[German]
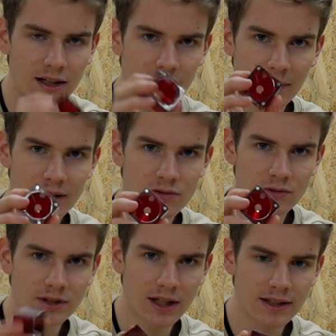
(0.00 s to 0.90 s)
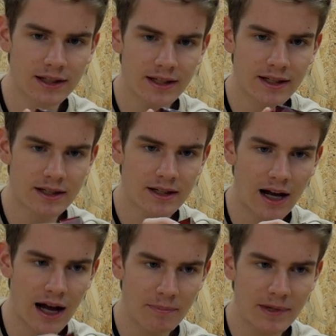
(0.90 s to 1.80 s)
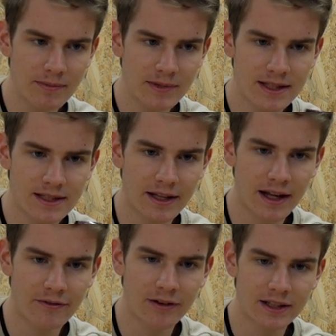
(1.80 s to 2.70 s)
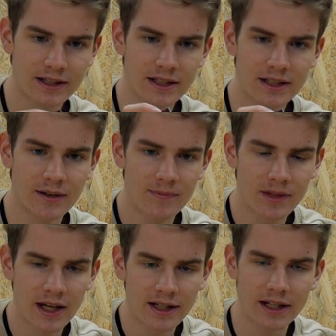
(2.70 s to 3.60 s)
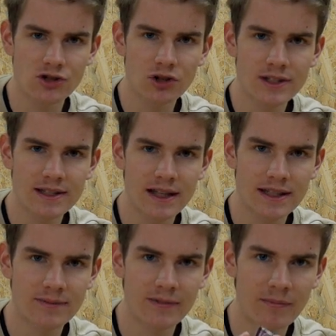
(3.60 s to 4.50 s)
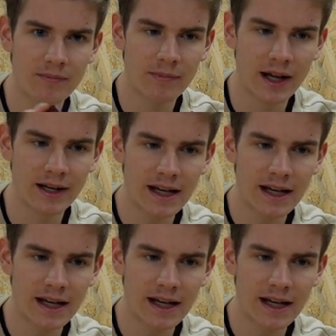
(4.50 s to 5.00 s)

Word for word: kann man das untere Ding hier abnehmen. Das ist dann einfach die, der Schutz, dass wenn man